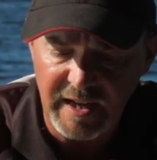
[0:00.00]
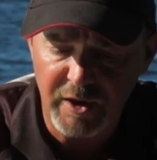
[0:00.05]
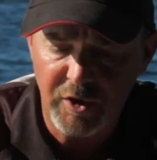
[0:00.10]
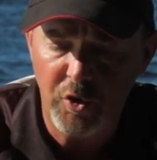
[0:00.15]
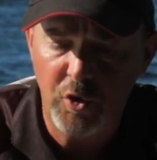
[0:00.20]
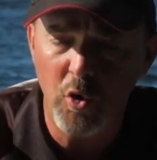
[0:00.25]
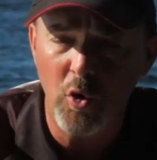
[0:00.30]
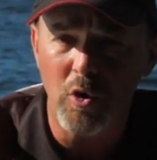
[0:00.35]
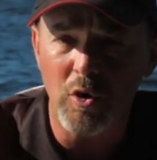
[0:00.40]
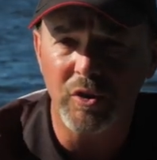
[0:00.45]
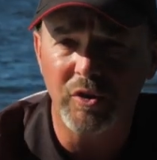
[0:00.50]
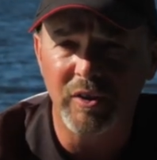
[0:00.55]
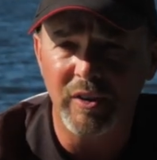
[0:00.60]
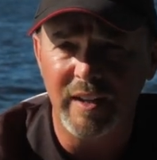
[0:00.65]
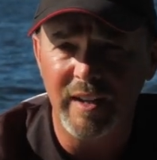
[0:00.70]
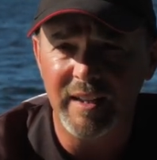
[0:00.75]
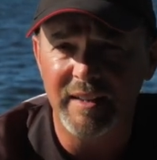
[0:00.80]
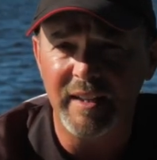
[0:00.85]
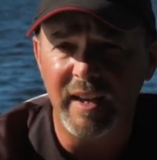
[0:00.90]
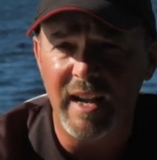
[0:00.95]
est courte
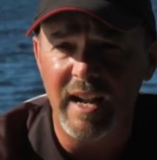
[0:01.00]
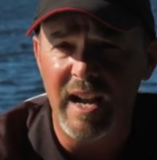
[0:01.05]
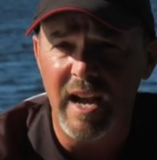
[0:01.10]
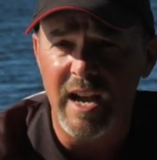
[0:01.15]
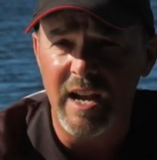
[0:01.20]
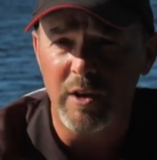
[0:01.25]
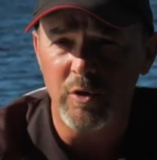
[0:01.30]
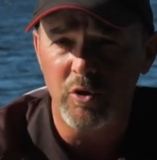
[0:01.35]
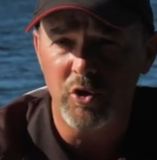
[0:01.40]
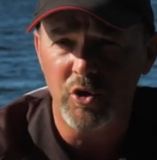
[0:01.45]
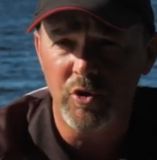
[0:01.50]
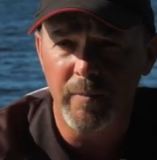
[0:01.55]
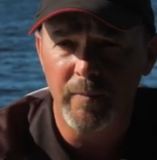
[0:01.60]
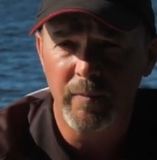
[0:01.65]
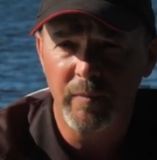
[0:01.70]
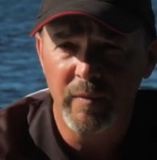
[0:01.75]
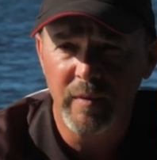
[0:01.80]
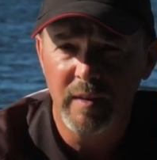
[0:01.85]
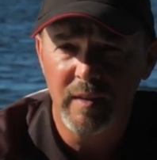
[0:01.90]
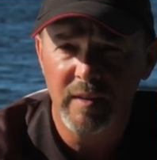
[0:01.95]
et très large.
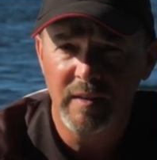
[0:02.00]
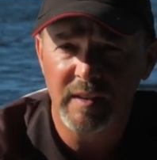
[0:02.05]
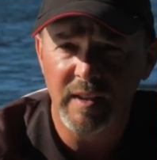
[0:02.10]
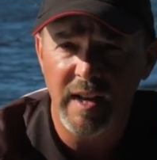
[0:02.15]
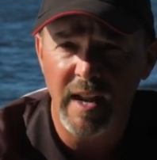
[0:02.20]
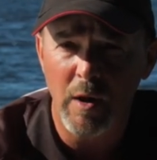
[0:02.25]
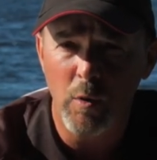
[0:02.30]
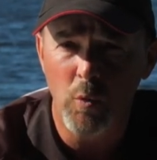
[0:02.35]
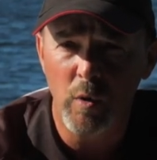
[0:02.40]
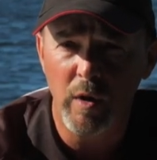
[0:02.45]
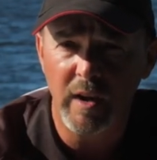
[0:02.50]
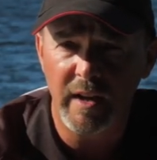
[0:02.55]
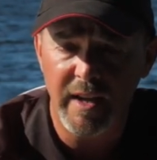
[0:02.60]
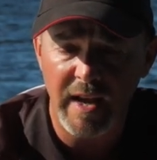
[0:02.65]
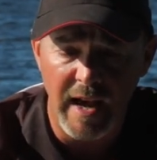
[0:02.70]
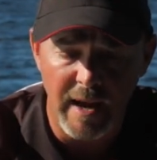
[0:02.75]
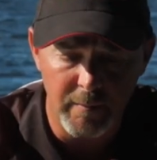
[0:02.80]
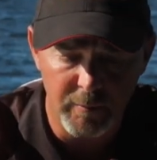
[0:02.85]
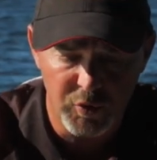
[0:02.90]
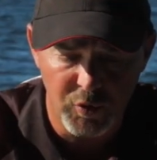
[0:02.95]
C'est la
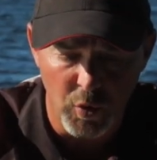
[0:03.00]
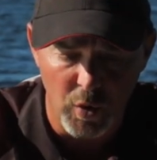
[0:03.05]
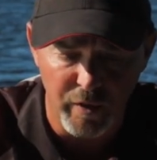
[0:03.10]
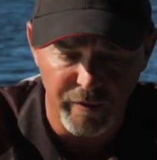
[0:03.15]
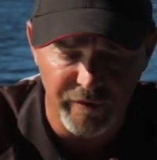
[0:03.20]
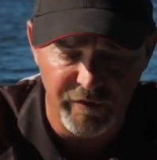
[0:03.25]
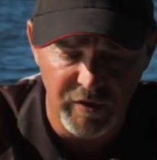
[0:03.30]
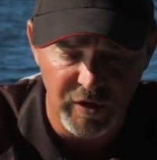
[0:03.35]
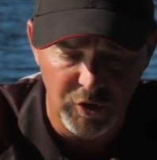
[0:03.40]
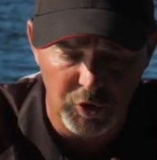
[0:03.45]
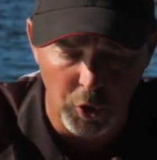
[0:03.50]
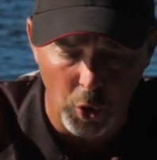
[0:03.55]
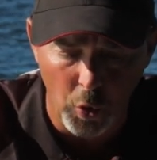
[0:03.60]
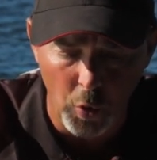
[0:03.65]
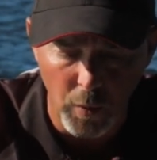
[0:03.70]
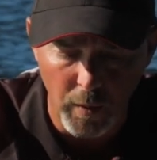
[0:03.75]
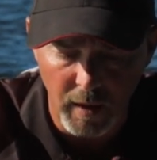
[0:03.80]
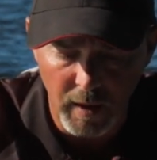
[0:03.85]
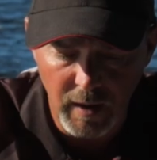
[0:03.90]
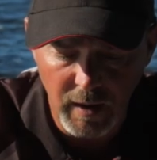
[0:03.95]
William Trophy
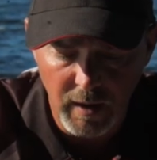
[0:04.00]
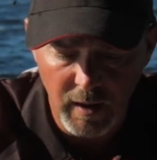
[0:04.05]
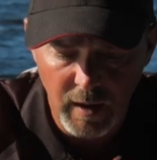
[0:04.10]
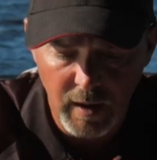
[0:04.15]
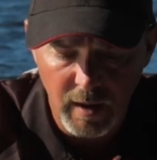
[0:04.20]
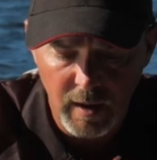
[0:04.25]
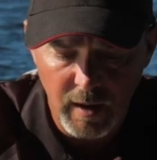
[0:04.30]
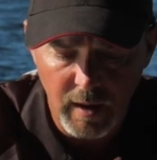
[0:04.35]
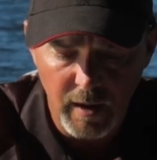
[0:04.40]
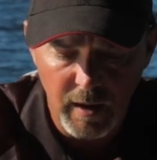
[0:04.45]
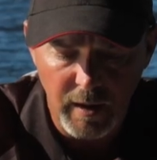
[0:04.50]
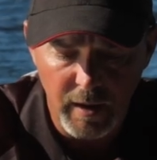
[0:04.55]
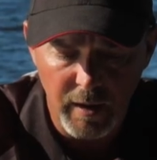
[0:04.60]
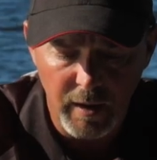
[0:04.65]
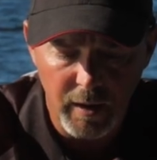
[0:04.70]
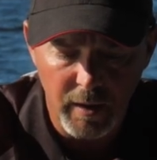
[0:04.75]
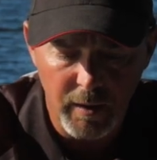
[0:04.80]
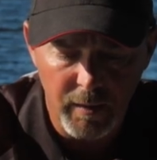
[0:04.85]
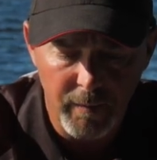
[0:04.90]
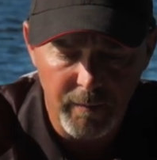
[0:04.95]
2.
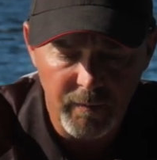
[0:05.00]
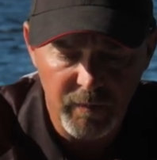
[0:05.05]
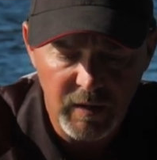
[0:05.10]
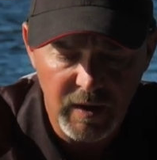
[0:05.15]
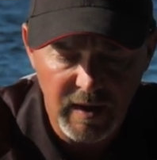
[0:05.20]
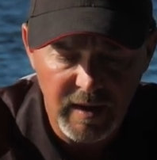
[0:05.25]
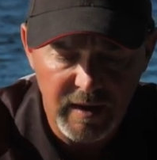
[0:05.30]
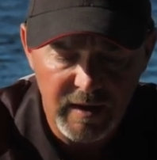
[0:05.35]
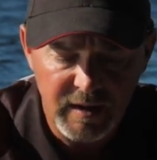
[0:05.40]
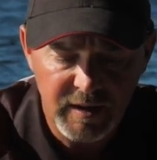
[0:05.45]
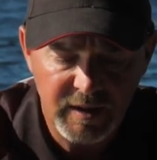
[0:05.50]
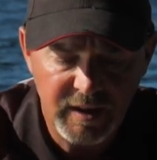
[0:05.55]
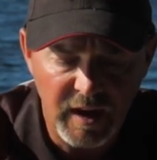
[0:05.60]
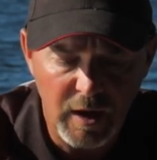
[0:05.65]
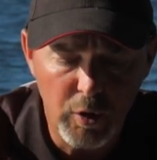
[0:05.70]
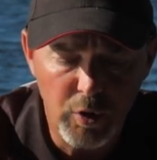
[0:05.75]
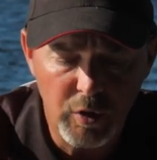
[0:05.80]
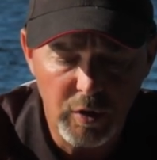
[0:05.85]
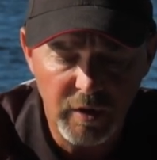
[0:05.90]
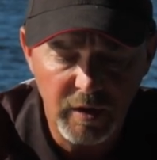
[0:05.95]
Euh,
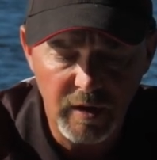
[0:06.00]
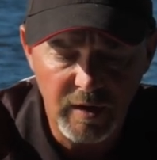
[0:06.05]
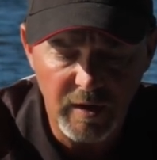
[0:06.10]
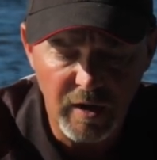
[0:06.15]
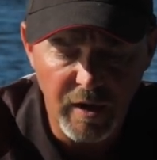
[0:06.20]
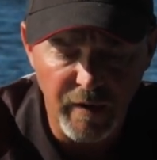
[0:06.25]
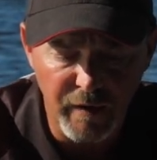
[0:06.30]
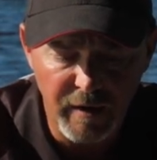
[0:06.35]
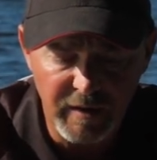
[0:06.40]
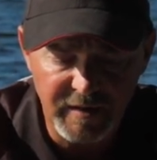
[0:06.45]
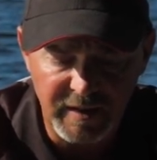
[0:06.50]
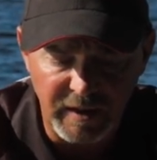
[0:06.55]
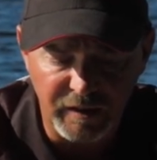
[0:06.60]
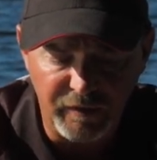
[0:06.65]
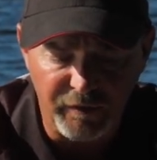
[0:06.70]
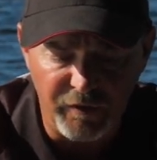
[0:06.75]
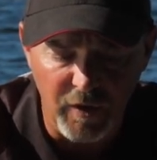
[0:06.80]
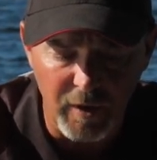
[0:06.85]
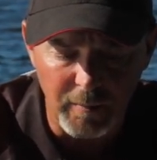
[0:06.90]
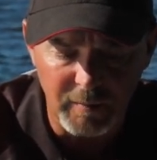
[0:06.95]

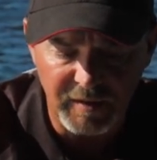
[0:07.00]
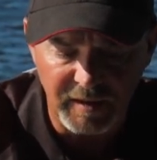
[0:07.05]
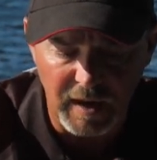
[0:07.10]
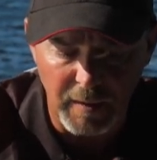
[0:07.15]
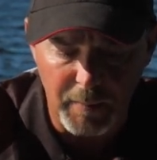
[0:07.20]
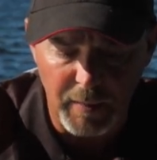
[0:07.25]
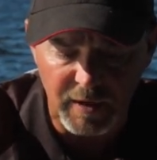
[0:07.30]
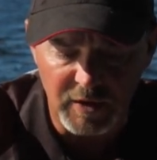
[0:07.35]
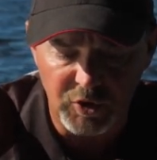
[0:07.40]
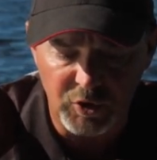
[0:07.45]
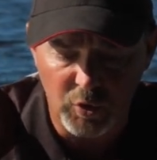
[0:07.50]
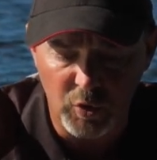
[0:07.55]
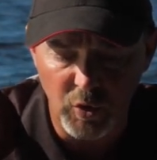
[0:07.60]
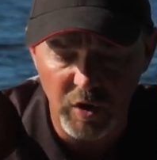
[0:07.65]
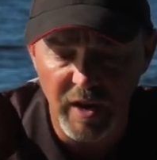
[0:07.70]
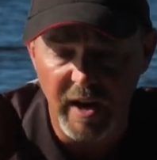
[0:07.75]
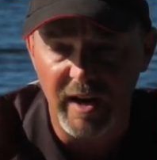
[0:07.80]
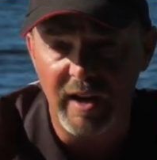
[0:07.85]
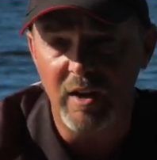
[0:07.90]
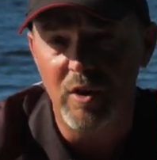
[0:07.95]
cette forme très
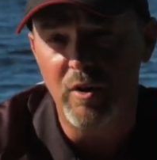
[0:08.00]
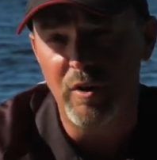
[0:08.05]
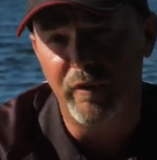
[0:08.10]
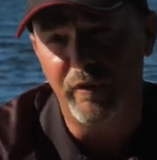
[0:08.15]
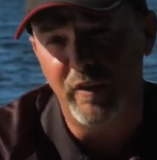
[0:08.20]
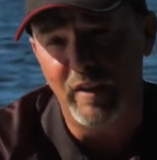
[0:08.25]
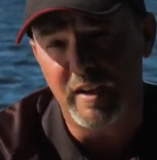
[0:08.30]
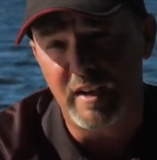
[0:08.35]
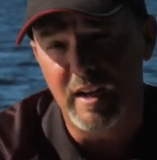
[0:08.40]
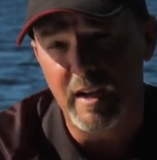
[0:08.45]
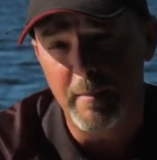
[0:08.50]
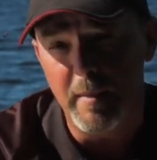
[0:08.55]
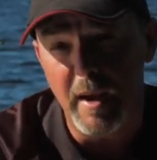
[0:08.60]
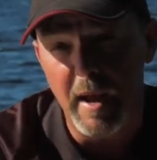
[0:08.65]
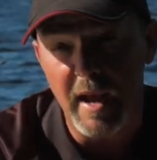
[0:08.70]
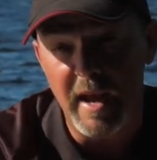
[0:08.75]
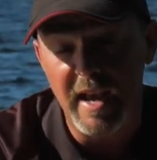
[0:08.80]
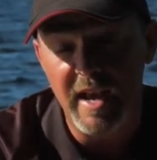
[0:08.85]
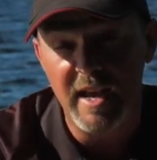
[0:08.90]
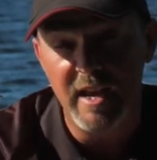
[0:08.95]
particulière-là fait qu'elle
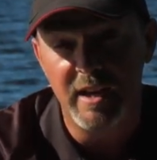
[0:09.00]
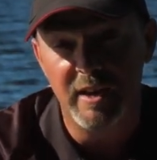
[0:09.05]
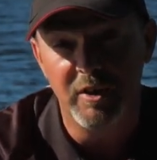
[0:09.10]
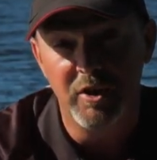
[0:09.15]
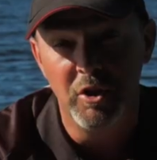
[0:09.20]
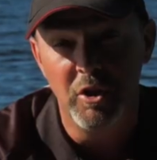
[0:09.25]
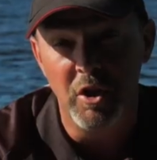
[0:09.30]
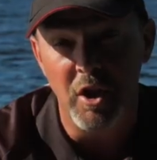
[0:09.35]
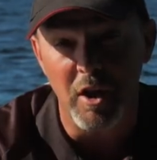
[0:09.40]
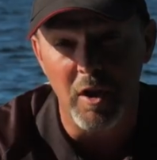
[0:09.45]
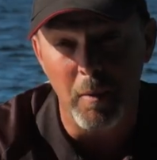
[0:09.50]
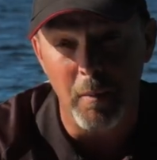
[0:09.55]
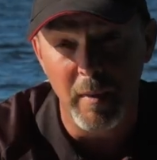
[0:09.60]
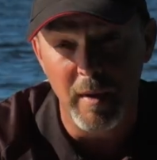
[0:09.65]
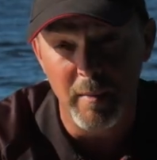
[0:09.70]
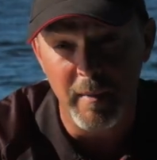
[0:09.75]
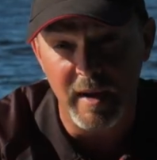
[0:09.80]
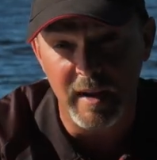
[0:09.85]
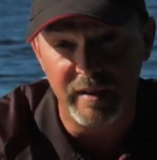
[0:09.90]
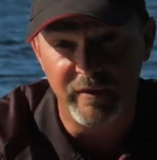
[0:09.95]
émet
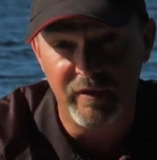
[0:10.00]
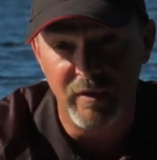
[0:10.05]
énormément de